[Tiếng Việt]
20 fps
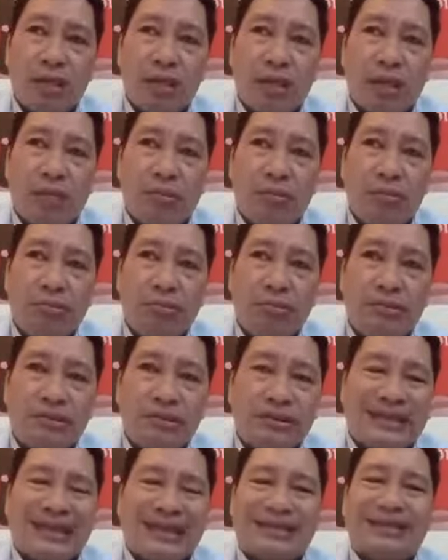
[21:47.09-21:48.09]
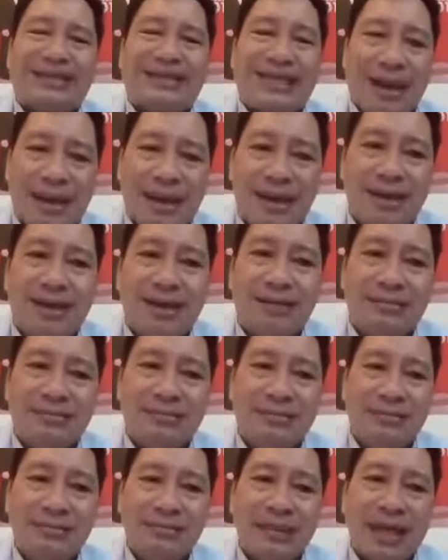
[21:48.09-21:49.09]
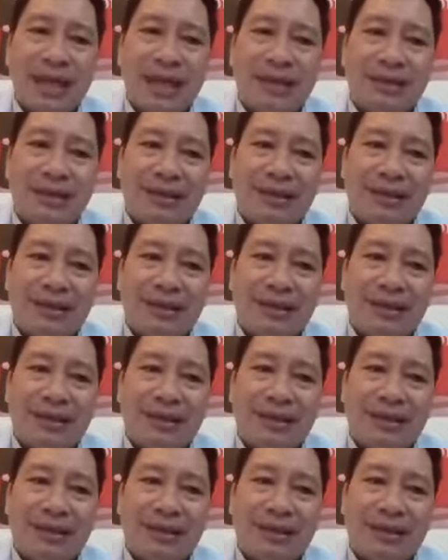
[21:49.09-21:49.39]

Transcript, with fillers: cũng sạch sẽ hơn à,